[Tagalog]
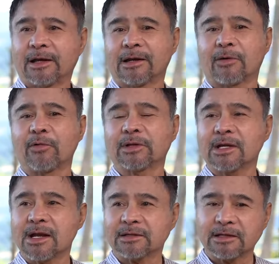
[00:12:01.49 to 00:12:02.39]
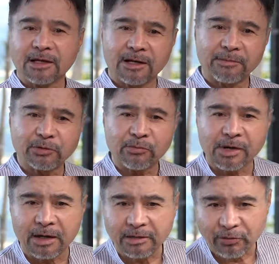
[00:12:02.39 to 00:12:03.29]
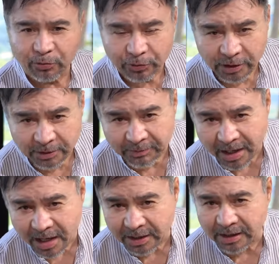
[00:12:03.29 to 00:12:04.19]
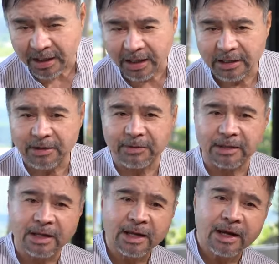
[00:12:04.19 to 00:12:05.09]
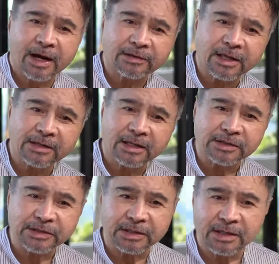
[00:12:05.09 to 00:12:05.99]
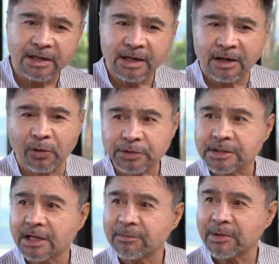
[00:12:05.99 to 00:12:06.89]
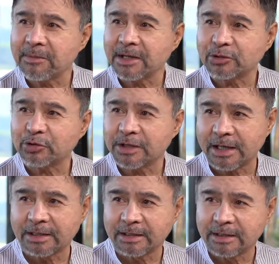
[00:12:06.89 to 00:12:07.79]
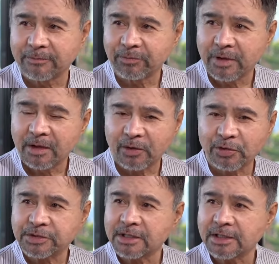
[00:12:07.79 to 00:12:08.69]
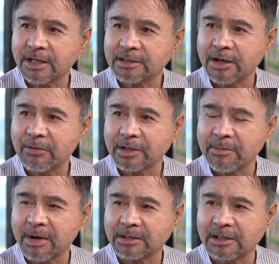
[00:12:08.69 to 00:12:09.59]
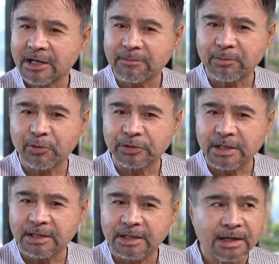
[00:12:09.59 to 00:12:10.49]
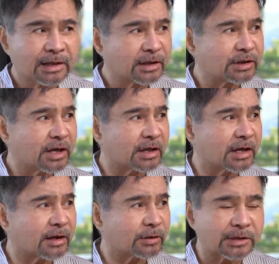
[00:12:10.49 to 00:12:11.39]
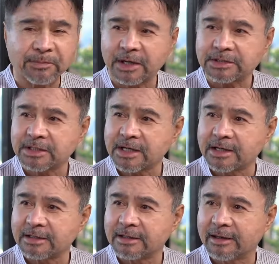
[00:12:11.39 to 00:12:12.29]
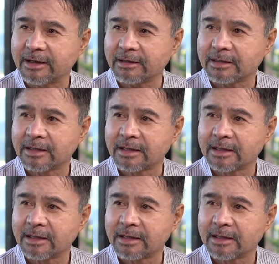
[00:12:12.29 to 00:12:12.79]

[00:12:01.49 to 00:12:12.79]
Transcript: Na kung hindi natin alam itong mga ganitong uri ng bahagi ng kaalaman, ang tendency, cause ng inflammation yan. Cause ng tinatawag na bacterial protein na siya naging cause ng pagkasira ng DNA.